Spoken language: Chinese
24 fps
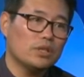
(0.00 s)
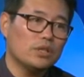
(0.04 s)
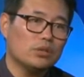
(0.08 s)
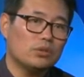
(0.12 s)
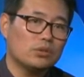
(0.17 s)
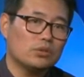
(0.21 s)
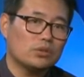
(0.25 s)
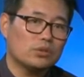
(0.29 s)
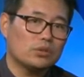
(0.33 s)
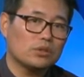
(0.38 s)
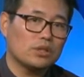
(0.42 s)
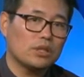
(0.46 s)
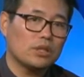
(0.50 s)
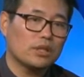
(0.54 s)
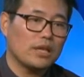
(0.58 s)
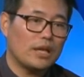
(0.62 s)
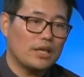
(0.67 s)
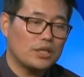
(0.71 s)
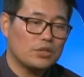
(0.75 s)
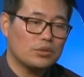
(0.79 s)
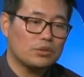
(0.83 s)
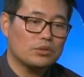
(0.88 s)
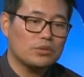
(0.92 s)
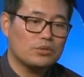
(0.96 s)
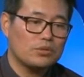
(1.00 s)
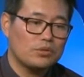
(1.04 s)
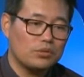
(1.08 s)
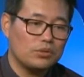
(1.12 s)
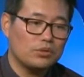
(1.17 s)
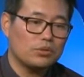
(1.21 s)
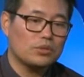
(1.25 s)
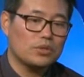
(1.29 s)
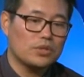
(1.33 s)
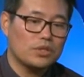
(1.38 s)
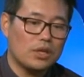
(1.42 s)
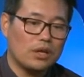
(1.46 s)
或者说它感受的群
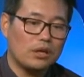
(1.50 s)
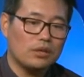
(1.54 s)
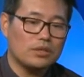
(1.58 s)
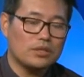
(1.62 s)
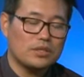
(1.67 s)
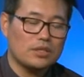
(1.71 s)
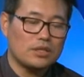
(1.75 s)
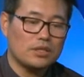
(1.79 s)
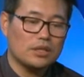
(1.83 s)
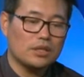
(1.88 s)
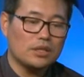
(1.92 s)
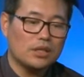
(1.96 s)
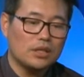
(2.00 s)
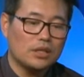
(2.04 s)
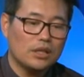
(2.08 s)
体会少一些。